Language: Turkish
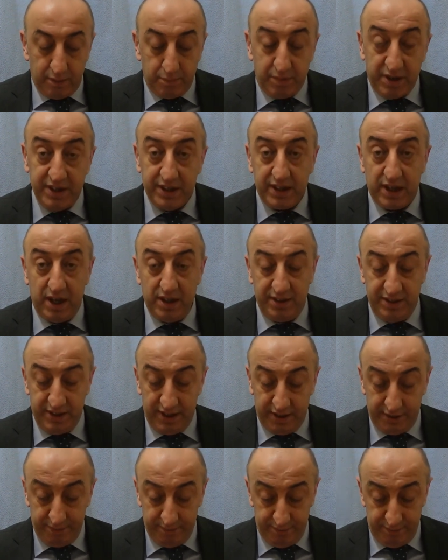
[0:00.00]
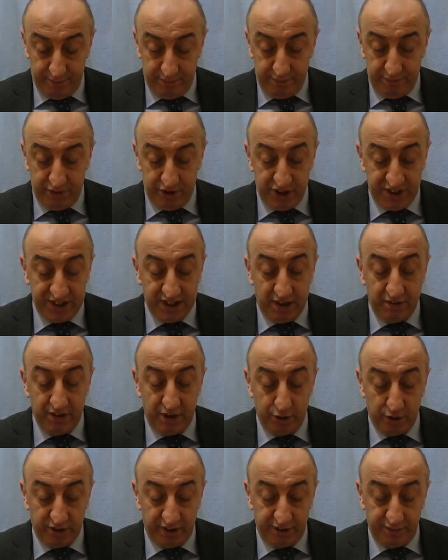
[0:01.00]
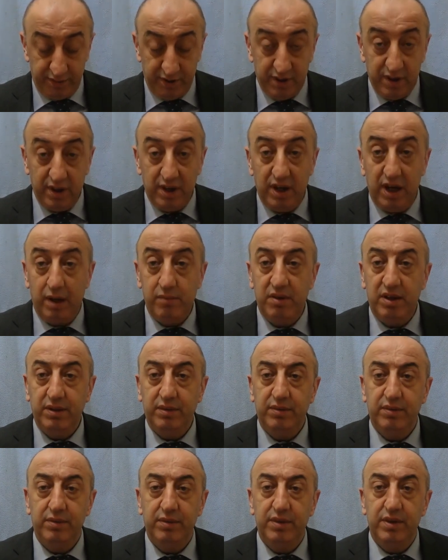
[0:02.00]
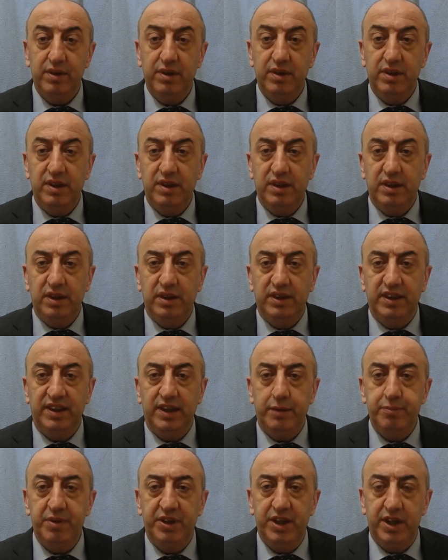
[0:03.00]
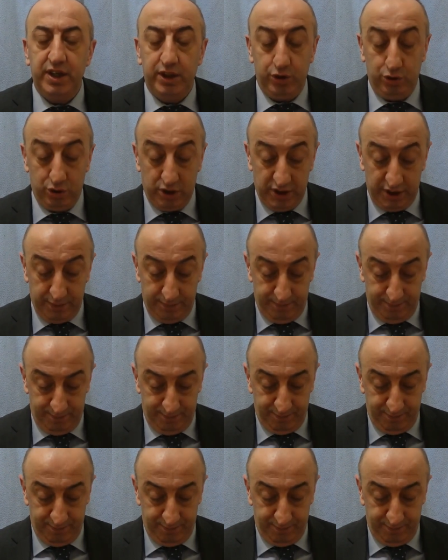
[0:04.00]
Panik halindeler. ceza veriyorlar, Hemen Sedat Peker'e gidiyorlar.